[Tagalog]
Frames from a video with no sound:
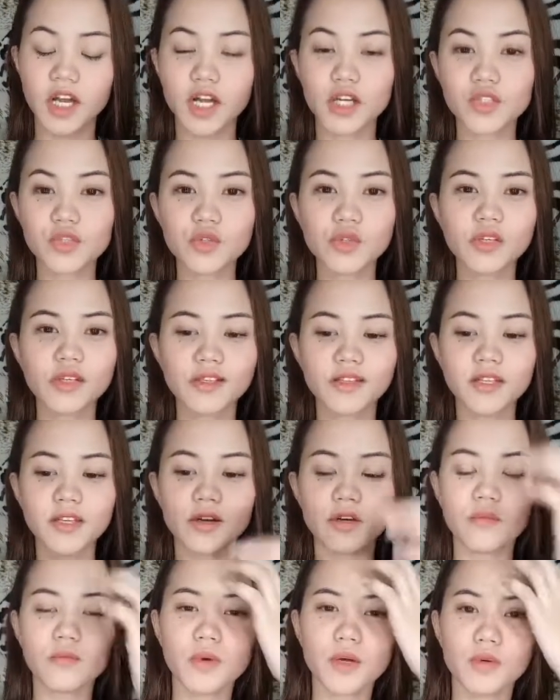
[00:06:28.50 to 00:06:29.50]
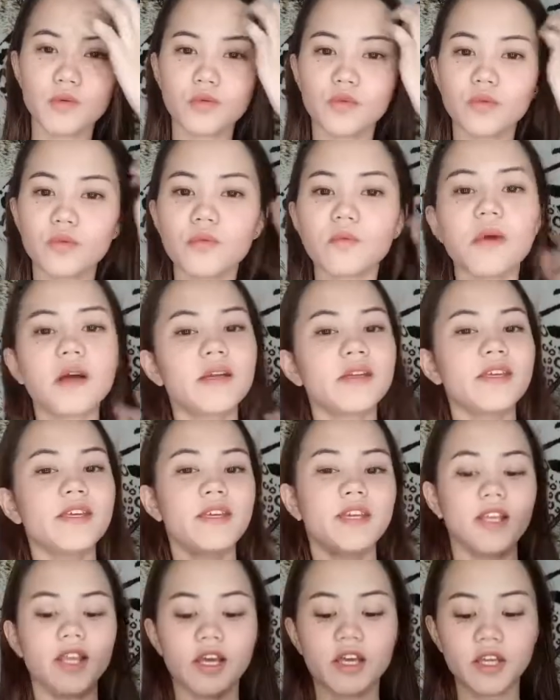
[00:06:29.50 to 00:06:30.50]
Actually, hindi ako marunong
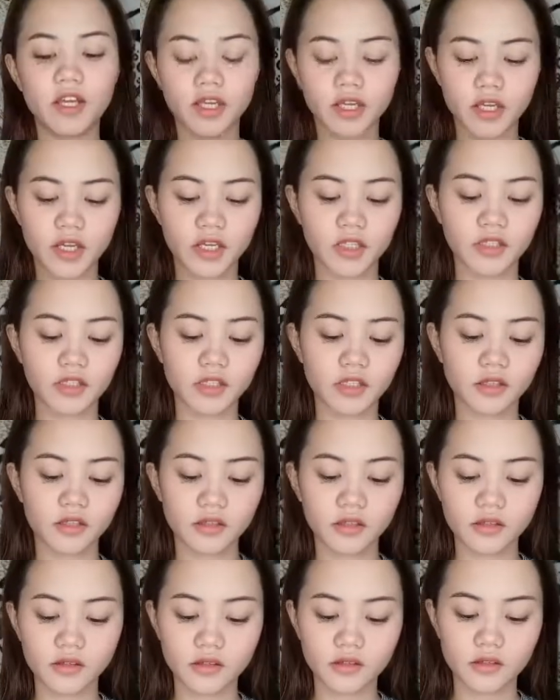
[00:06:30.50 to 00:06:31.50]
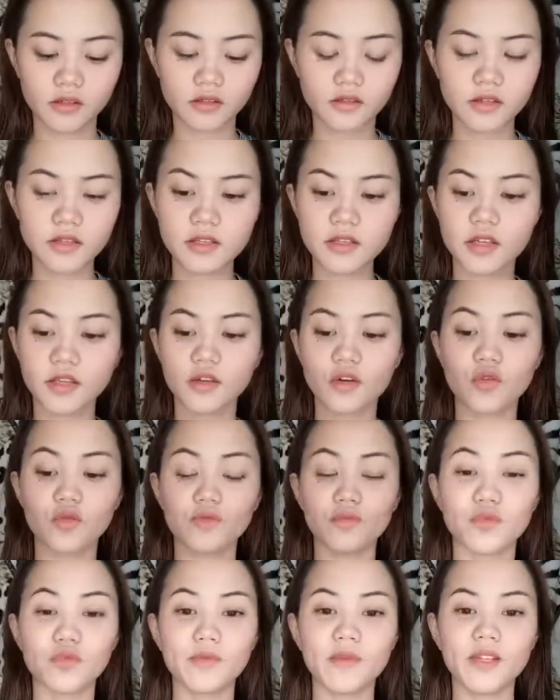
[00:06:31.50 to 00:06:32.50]
magkilay kaya nag-decide
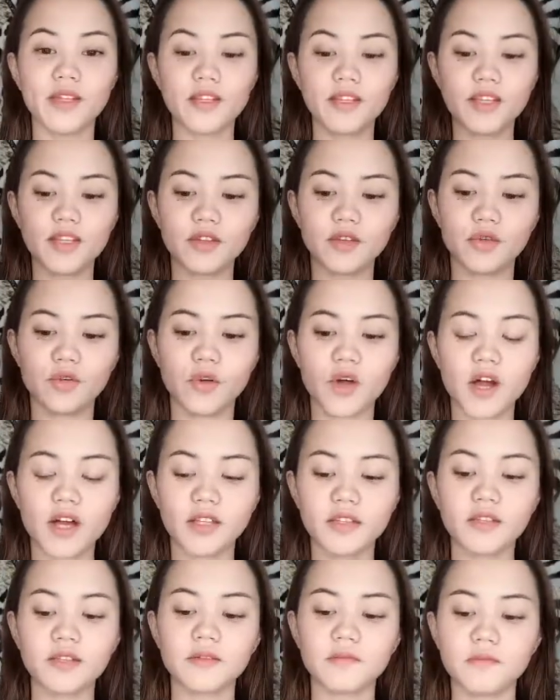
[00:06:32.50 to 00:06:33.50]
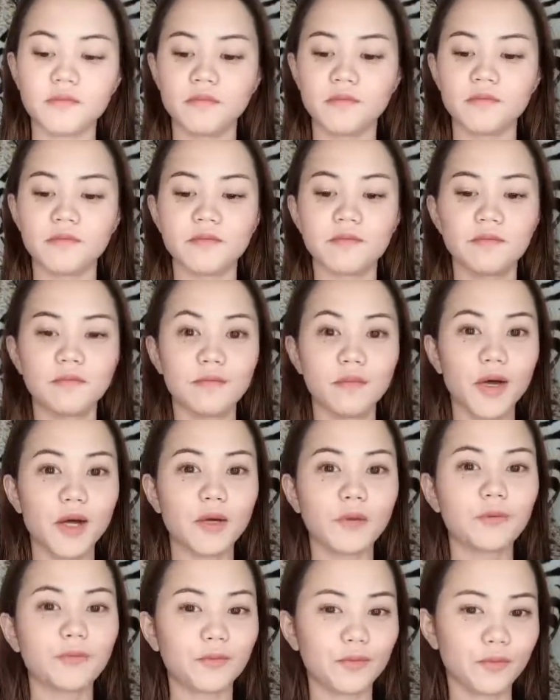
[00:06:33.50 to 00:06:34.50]
akong bumili nito at
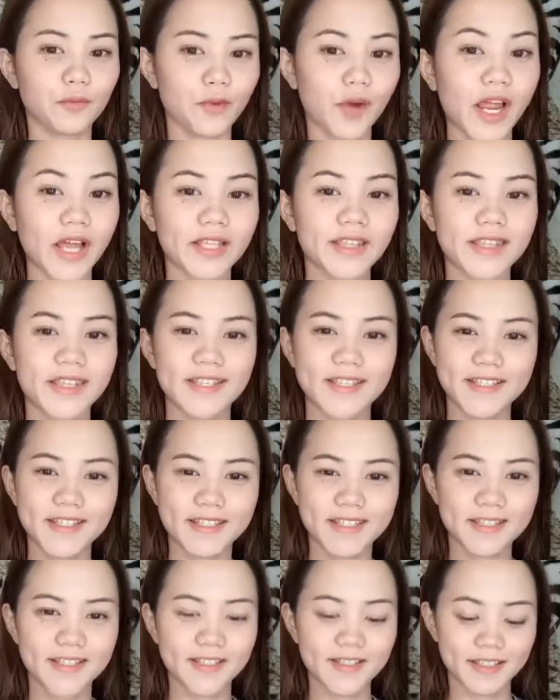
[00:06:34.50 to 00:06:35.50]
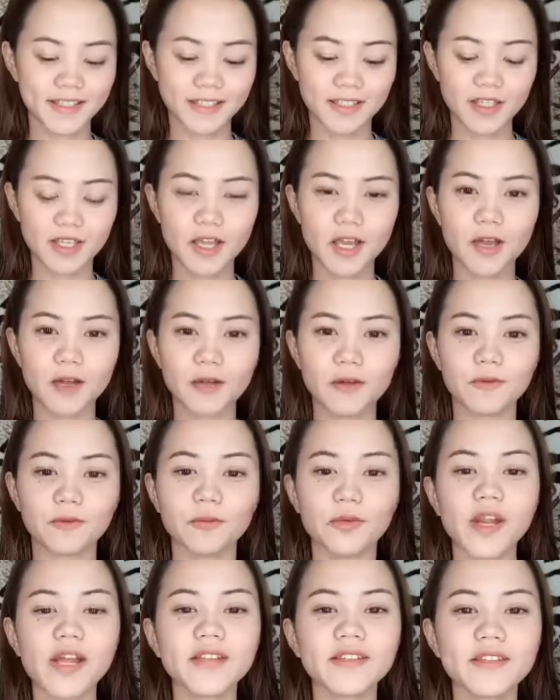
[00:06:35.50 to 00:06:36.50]
mag-practice.
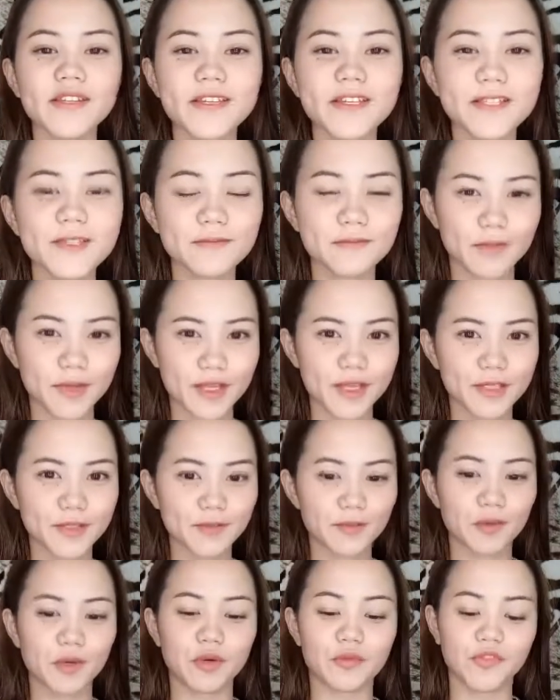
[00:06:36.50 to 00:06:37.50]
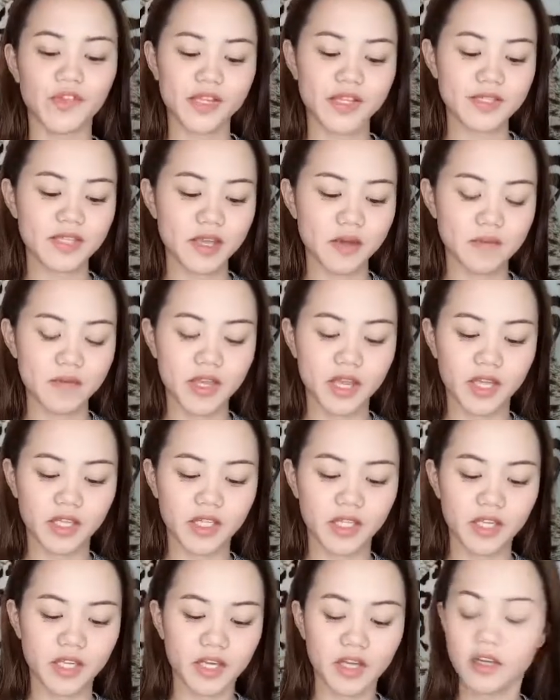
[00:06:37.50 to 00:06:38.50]
Practice makes perfect, sabi
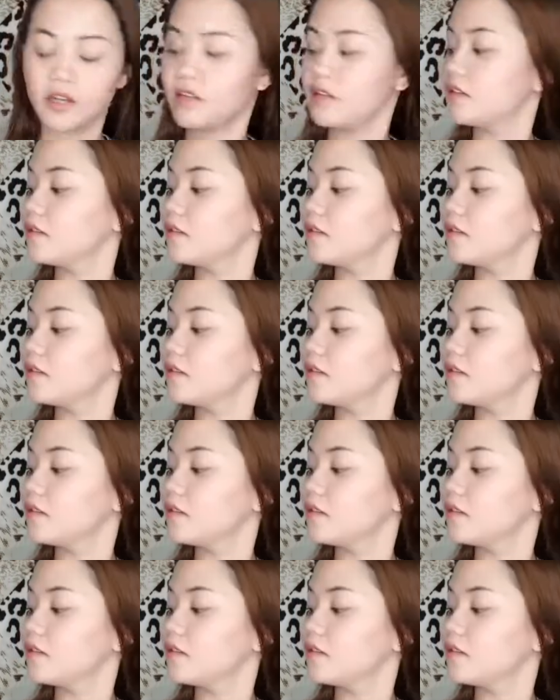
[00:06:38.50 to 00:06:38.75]
nga nila.